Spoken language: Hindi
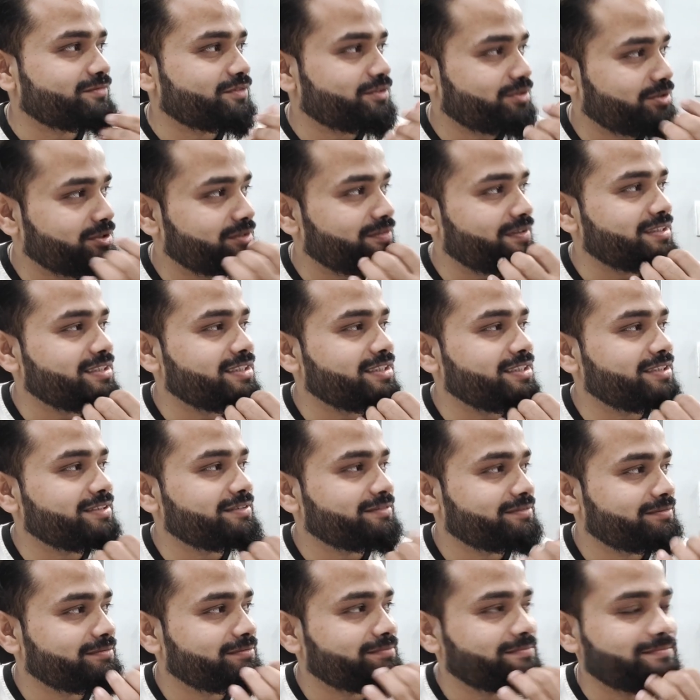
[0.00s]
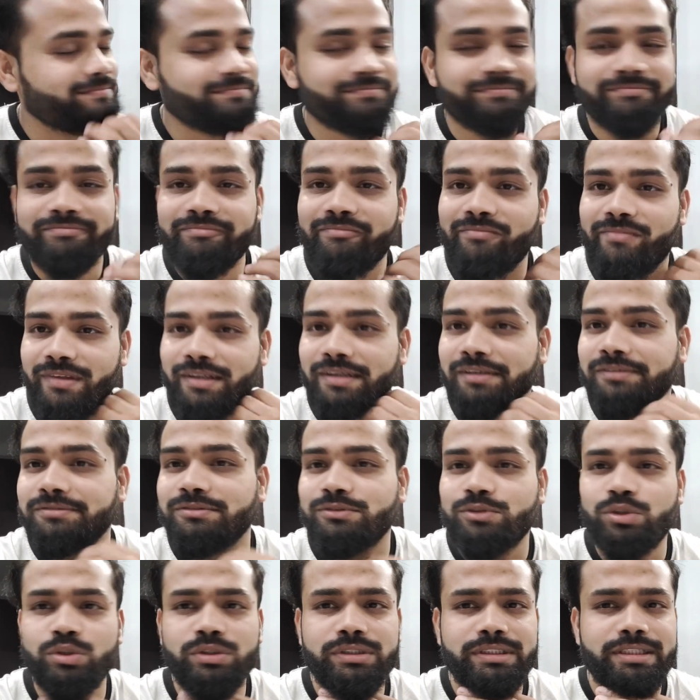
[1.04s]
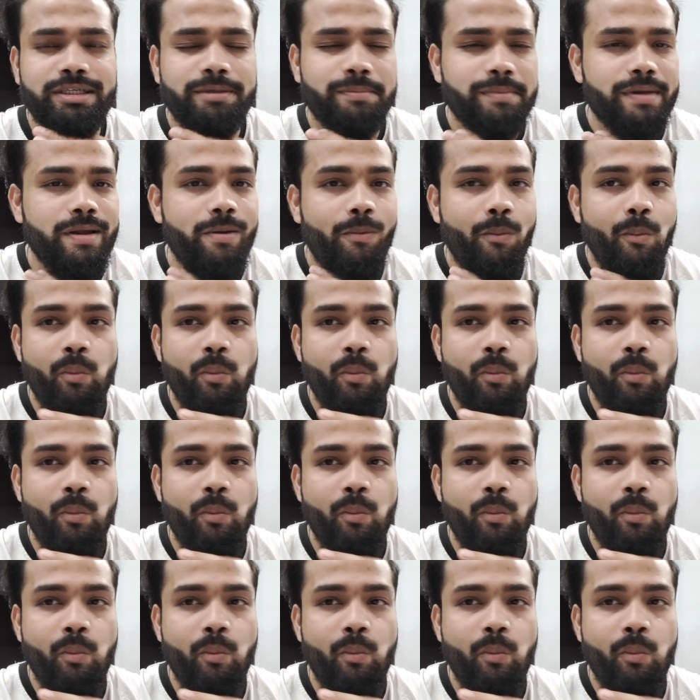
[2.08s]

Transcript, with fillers: थोड़ी वैसी लुक दी हमने